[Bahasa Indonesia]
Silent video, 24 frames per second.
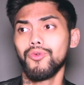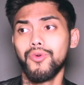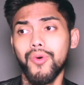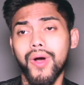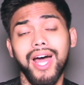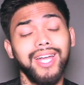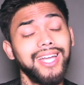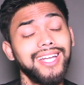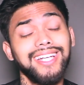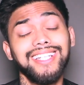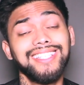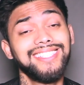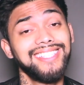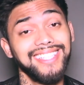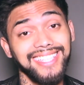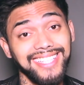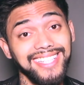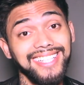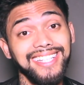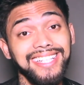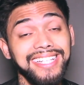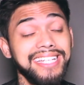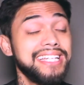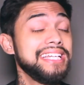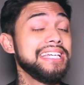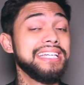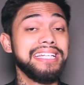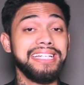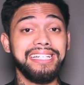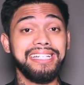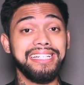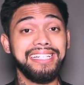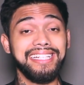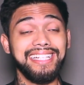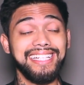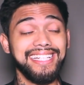gue ada di sini
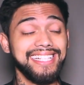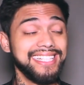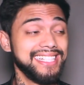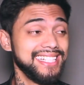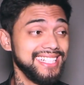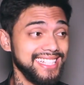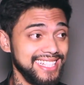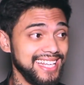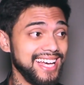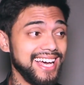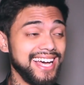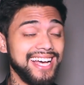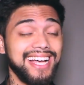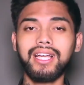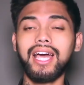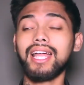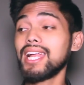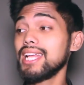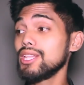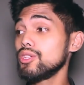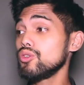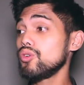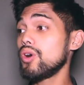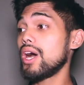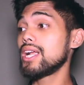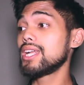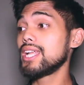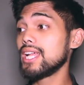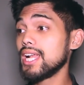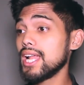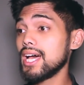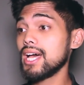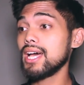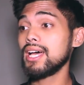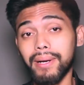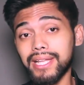Iya, karena itu
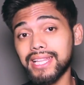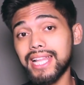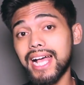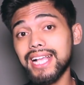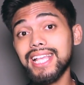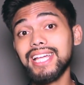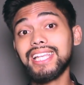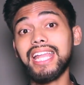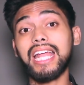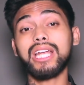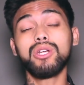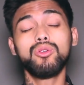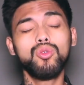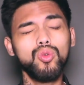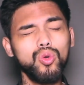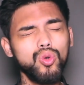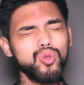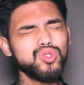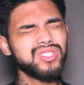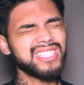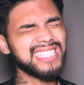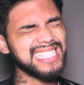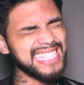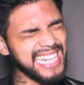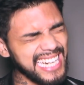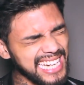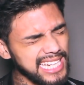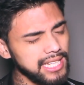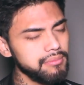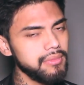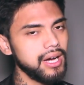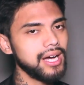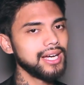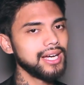adalah pertanyaan yang dulu sering